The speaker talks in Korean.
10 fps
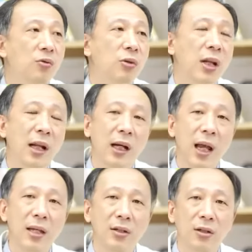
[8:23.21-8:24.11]

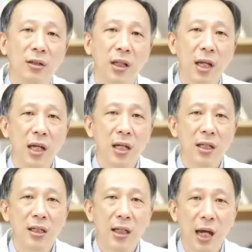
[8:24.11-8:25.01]
우리나라에서는
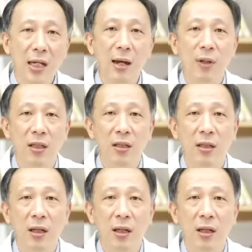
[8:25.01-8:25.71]
사이아민